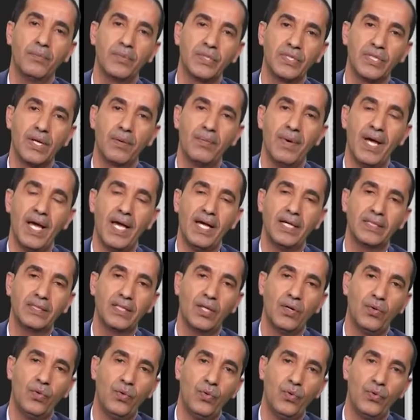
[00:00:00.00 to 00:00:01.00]
بجماعة
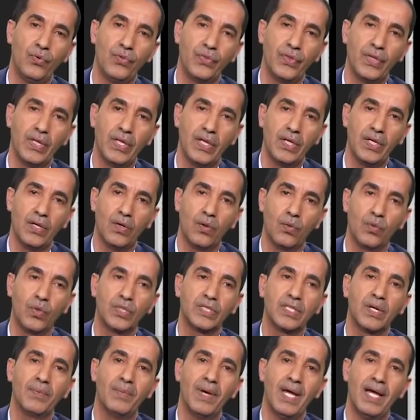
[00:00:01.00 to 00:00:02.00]
الحوثي
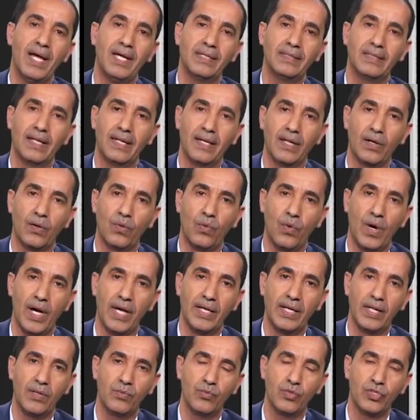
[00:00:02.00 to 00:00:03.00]
وجماعة
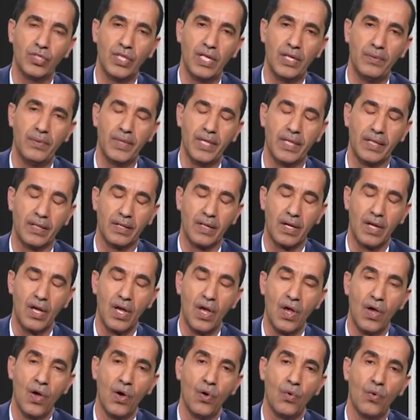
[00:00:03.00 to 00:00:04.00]
الإخوان المسلمين
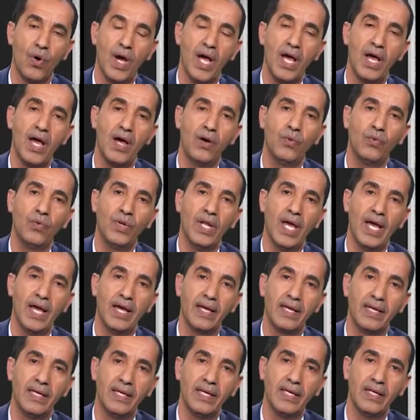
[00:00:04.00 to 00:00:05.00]

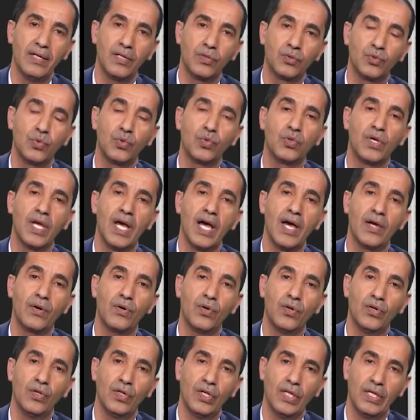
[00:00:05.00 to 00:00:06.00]
وهؤلاء
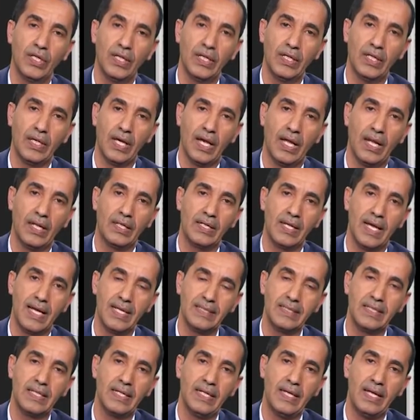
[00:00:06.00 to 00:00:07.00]
تجار
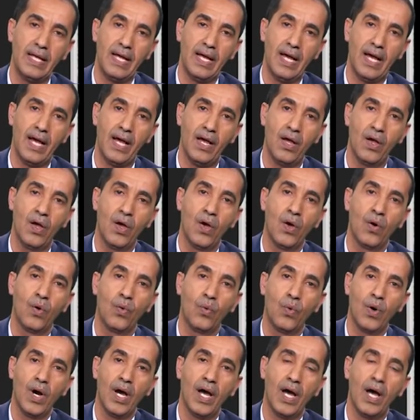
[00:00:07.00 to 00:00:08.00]
للأسلحة
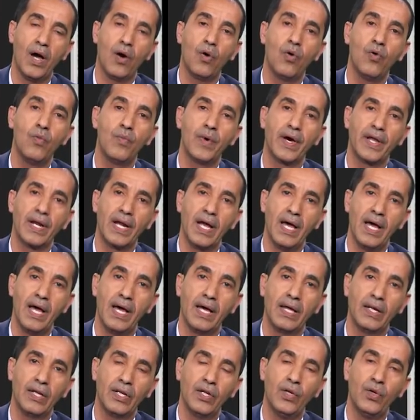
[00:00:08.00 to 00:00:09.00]

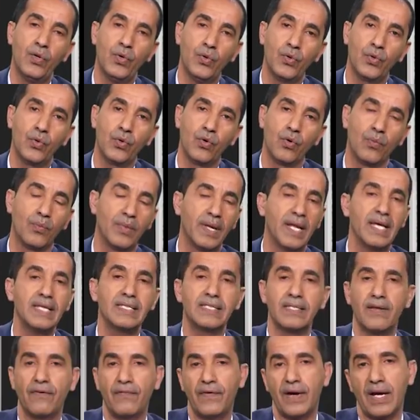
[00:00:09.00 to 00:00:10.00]
وأمراء للحروب
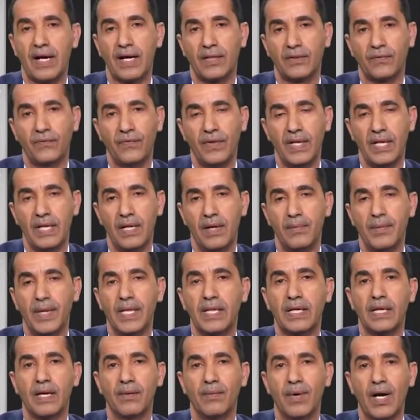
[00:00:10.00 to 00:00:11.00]
ليس فقط في
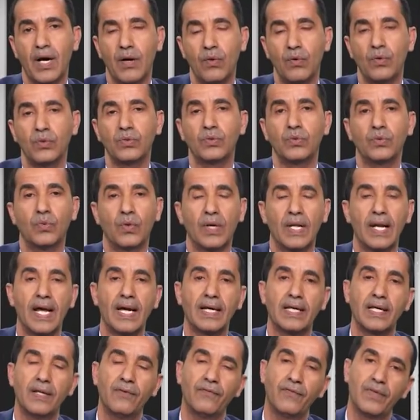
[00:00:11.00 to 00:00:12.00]
اليمن كما قلت
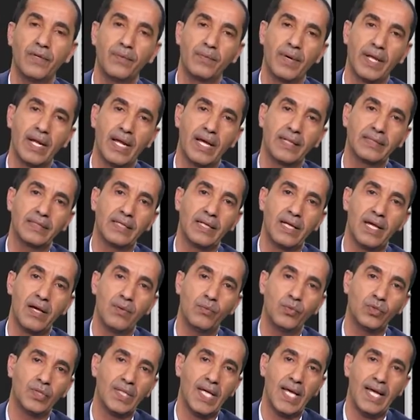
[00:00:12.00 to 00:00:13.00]
ولكن في مناطق
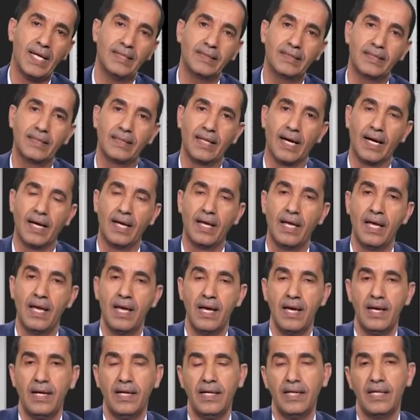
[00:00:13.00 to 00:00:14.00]
متعددة
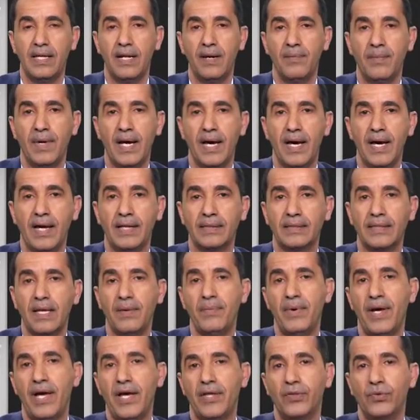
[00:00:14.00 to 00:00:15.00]
حينما
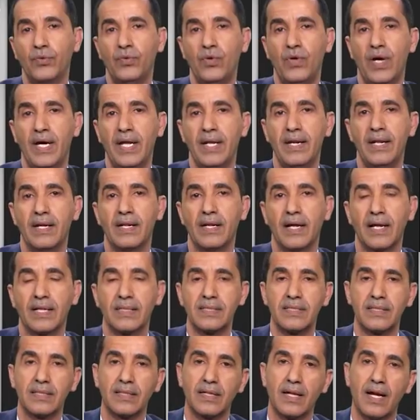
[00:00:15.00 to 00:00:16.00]
تبحث عن
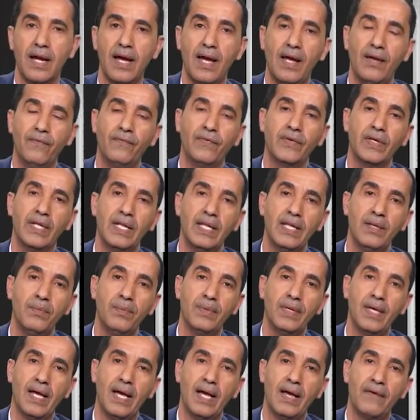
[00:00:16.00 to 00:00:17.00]
الصراع في
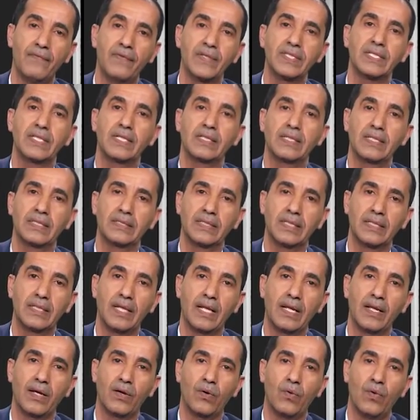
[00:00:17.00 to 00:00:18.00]
ليبيا فستجد
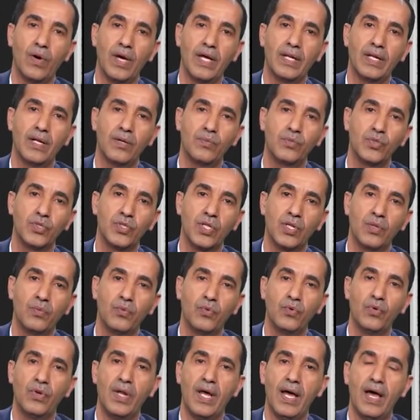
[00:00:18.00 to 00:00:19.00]
الإخوان
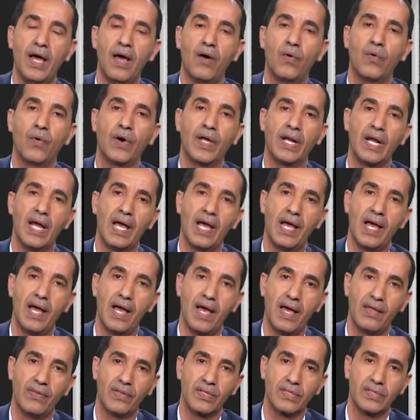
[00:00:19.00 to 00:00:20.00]
المسلمون وراء
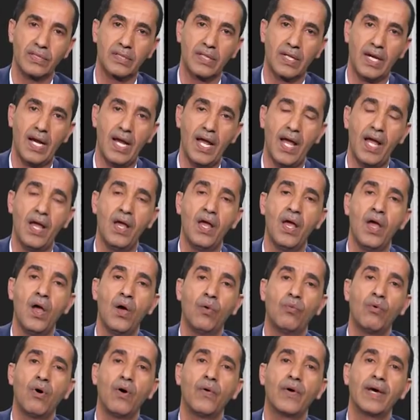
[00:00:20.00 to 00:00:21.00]
هذا الصراع
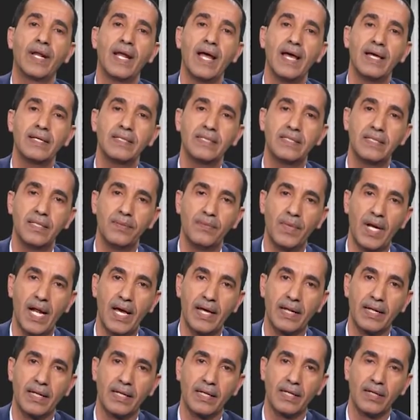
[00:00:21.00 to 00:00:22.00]
ووراء
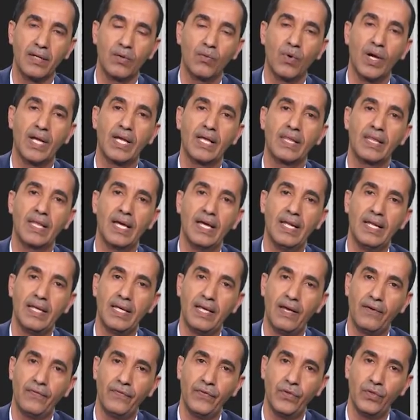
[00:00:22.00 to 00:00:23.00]
استمراره
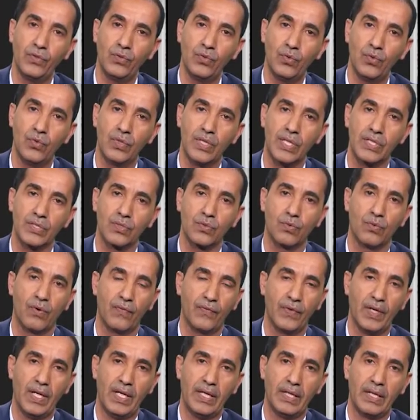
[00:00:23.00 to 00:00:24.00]
وكذلك في تونس
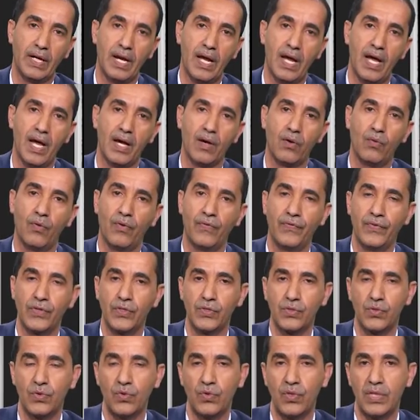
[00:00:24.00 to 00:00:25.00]
وفي العراق
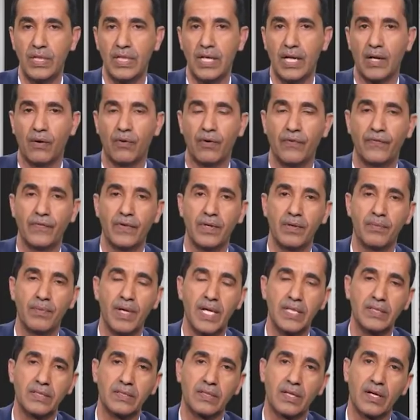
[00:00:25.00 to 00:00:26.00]
وفي سوريا وفي
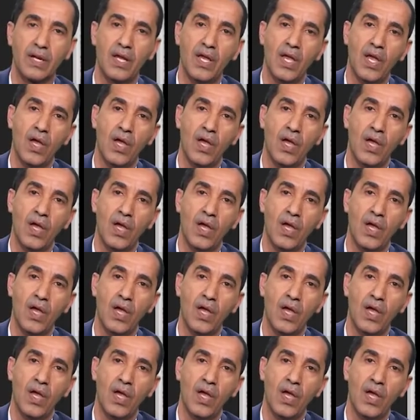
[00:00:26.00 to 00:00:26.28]
مصر